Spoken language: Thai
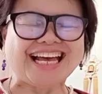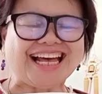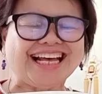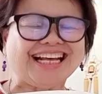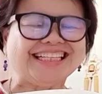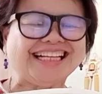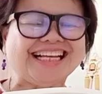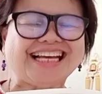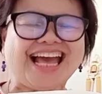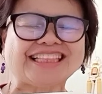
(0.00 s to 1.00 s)
ค่ะ
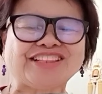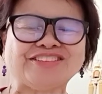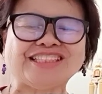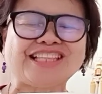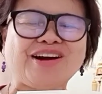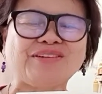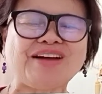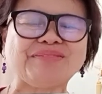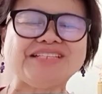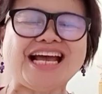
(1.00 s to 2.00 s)
หาดทนต่อค
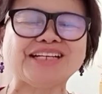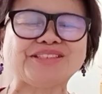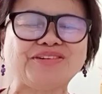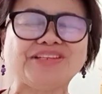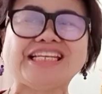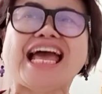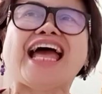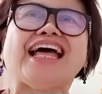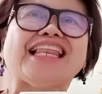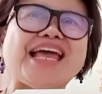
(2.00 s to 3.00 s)
วามยากจน
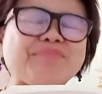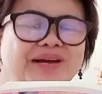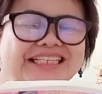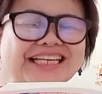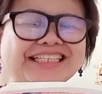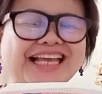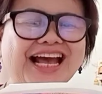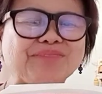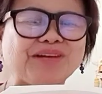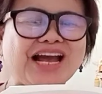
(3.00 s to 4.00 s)
และพยายา
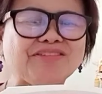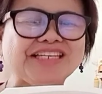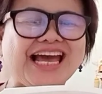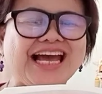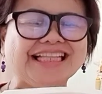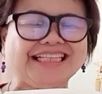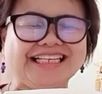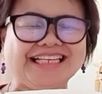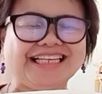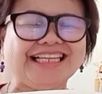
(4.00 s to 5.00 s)
มก้าวหน้า ที
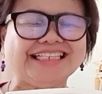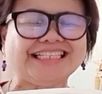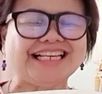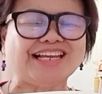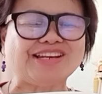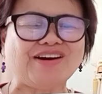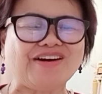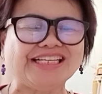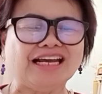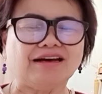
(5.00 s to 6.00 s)
ละเล็กทีละน้อ
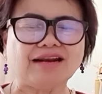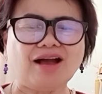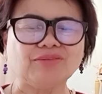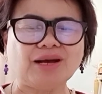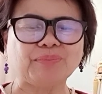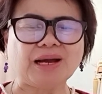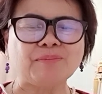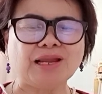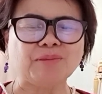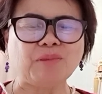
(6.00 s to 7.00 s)
ยเรากับ
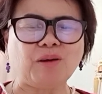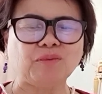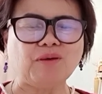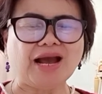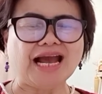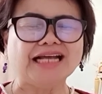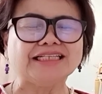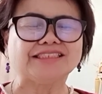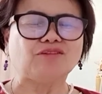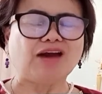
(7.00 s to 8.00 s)
กำลังบอกว่า
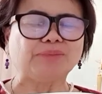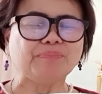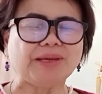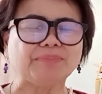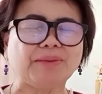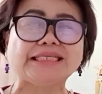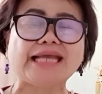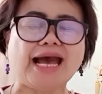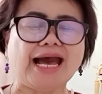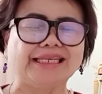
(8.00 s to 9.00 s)
สวรรค์เป็นพ
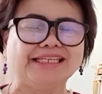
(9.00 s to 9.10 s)
ยาน